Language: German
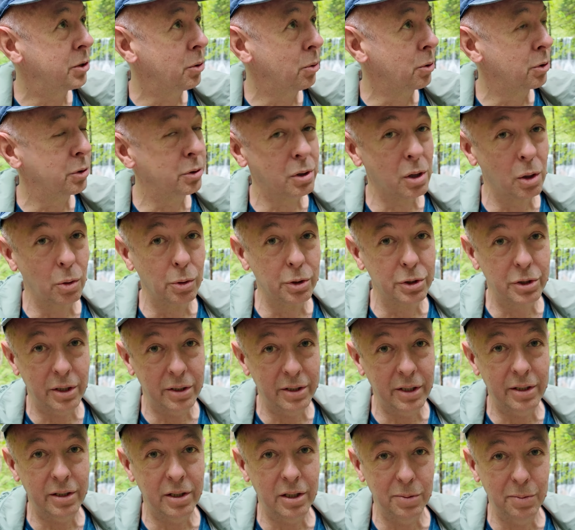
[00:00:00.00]
ist doch so groß,
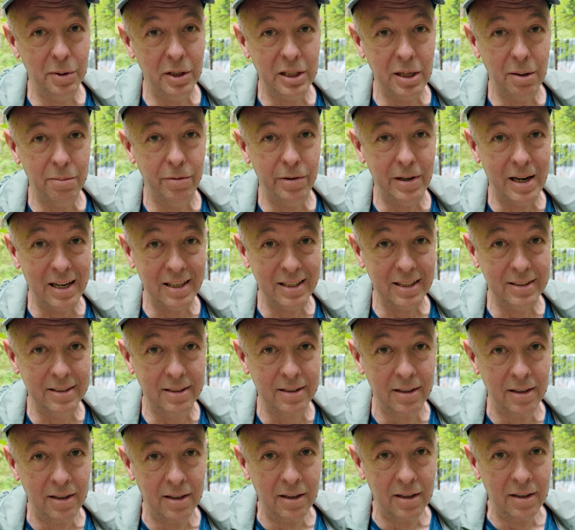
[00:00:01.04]
dass ich das mit dem
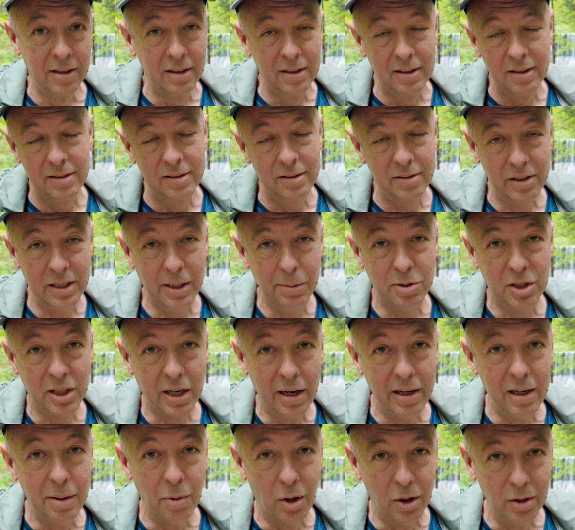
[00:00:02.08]
Fahrrad, da gibt es
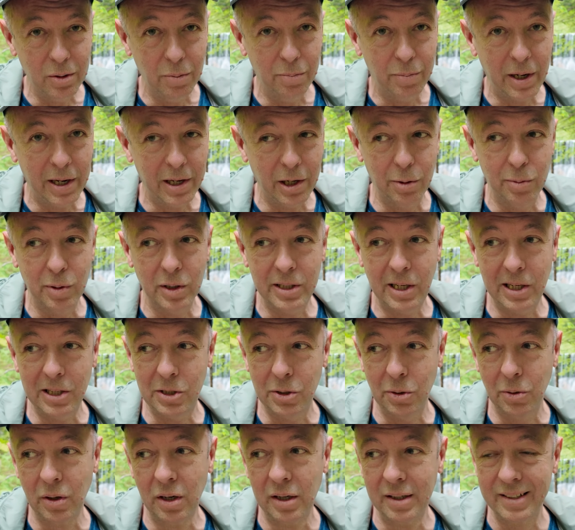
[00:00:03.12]
keine
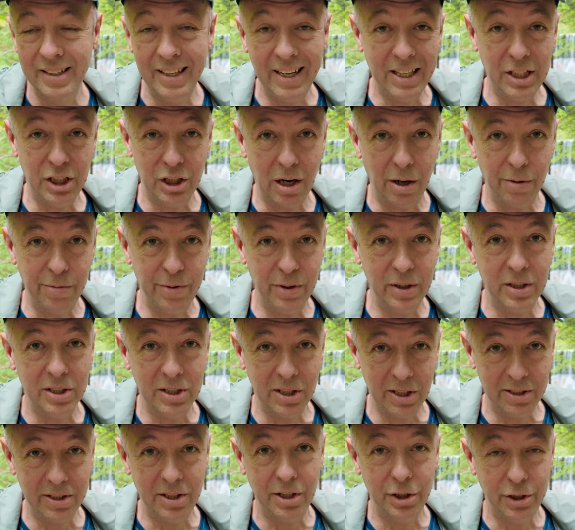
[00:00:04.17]
Mountainbike-Übersetzung, nicht schaffe.
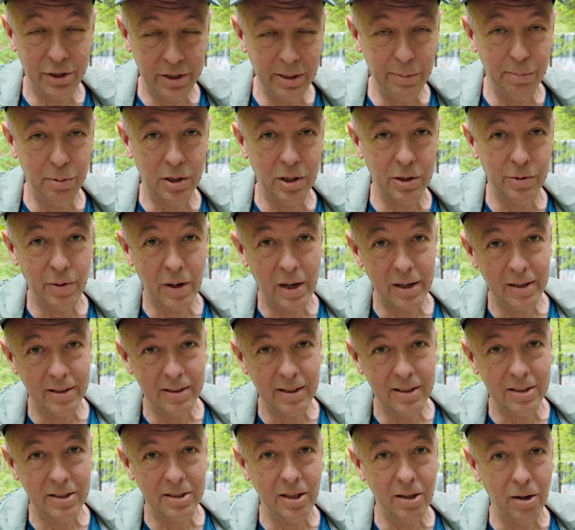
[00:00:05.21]
Das heißt, ich schiebe das Fahrrad
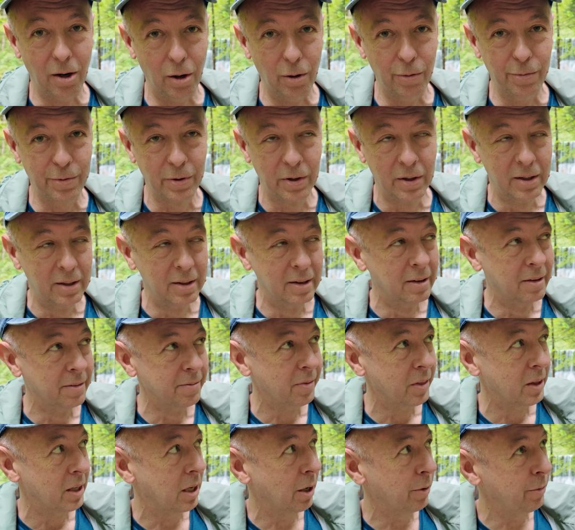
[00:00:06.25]
jetzt hinauf
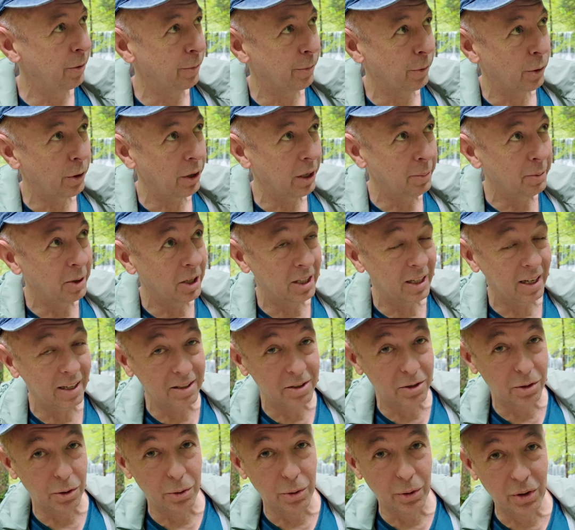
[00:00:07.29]
Dafür freue ich mich
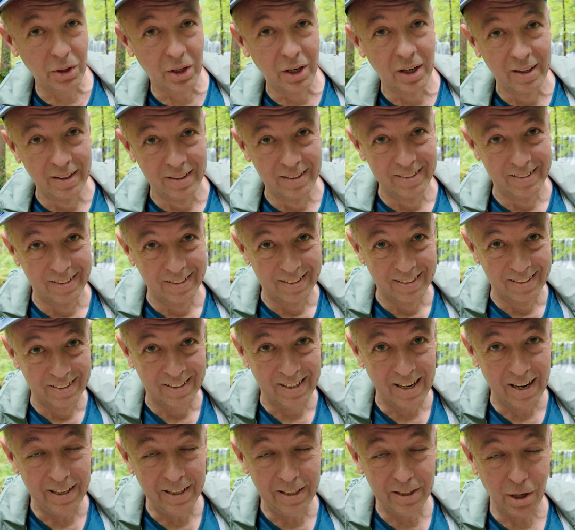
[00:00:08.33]
dann zurück,
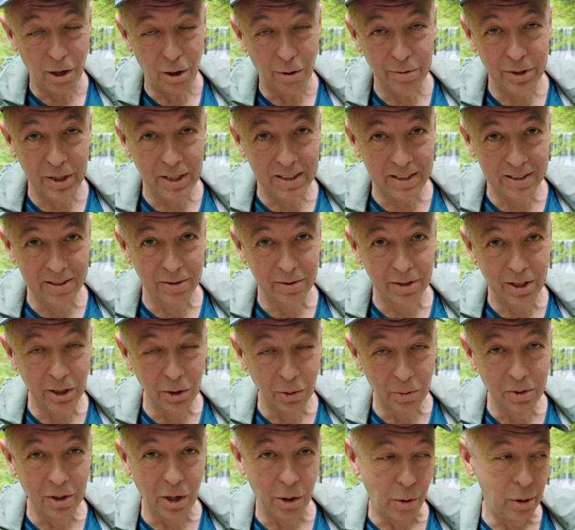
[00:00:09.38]
kann ich draufsitzen und
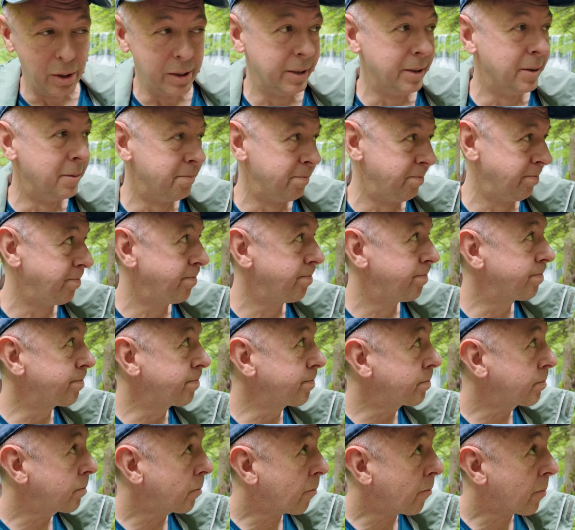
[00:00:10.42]
hinunterrollen.
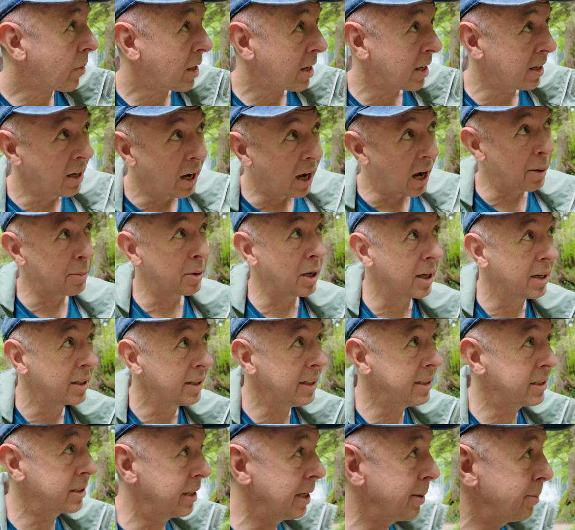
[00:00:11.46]
Aber
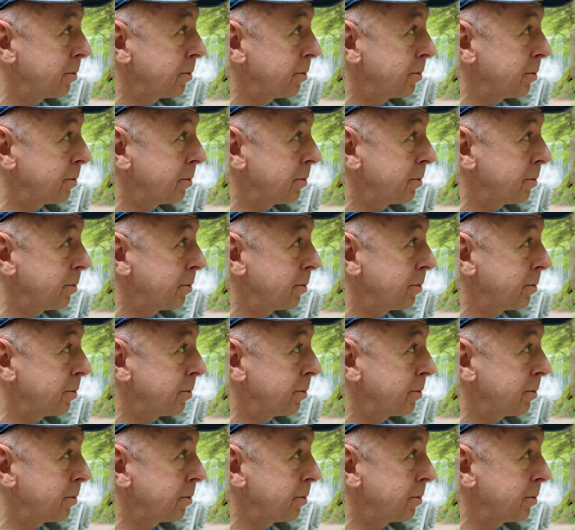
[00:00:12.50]
jetzt